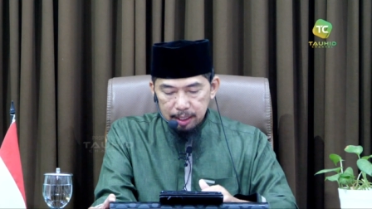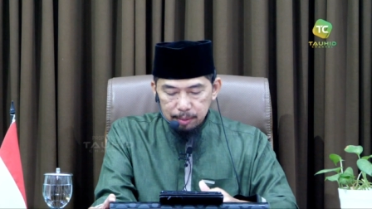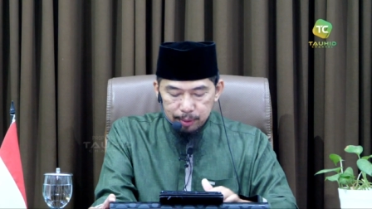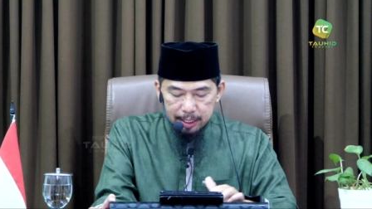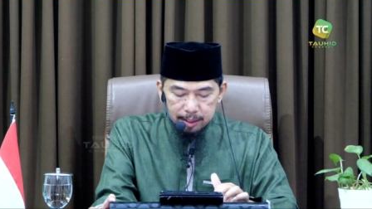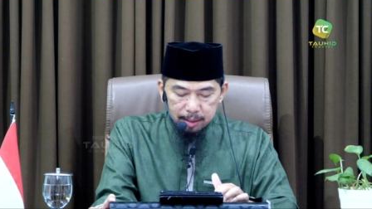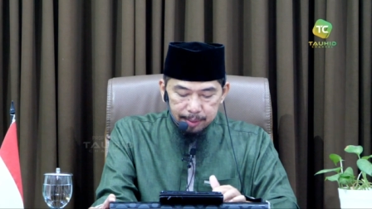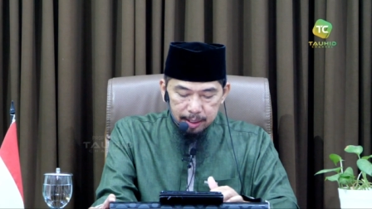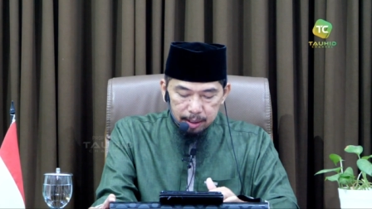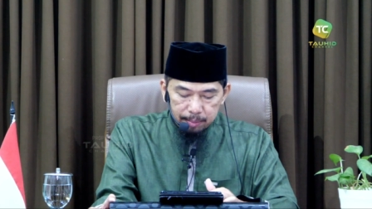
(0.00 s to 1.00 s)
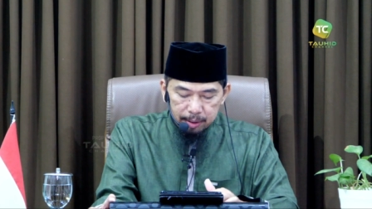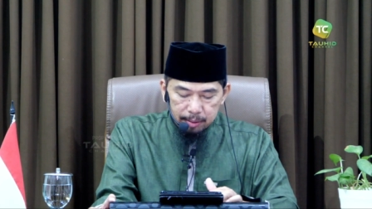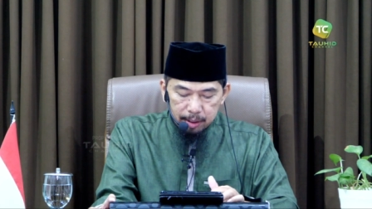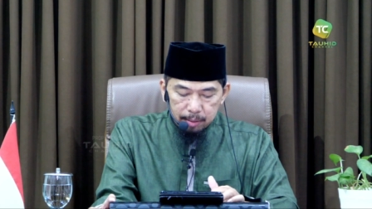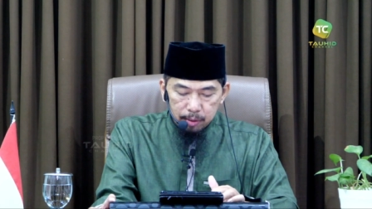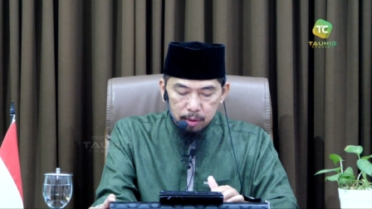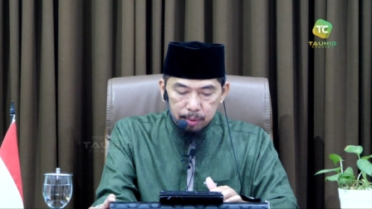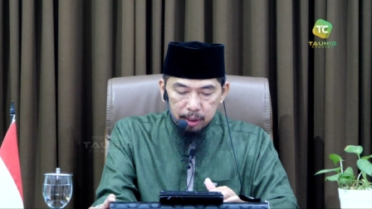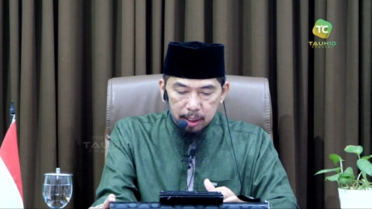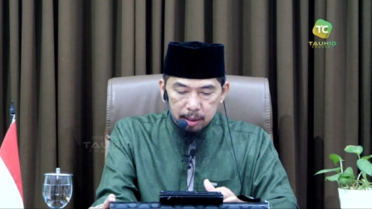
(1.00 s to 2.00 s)
Kemudian jemaah rahimani wa
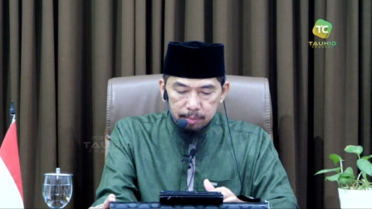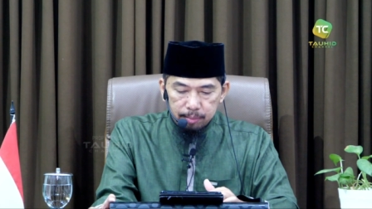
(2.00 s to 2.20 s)
rahimakumullah